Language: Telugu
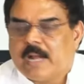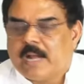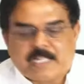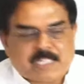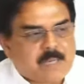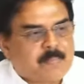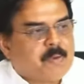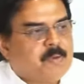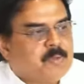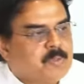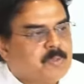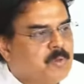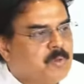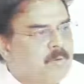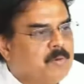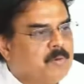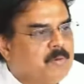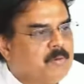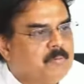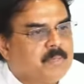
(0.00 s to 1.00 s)
రాష్ట్ర ప్రభుత్వం
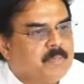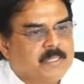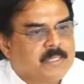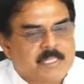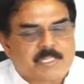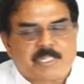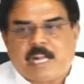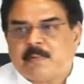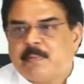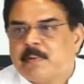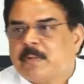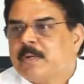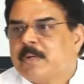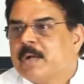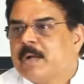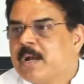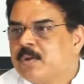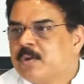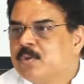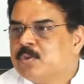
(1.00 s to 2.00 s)

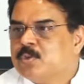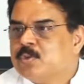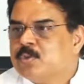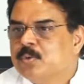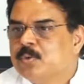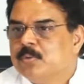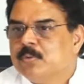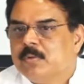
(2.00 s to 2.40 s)
ప్రతిష్టాత్మకంగా ఆ రోజు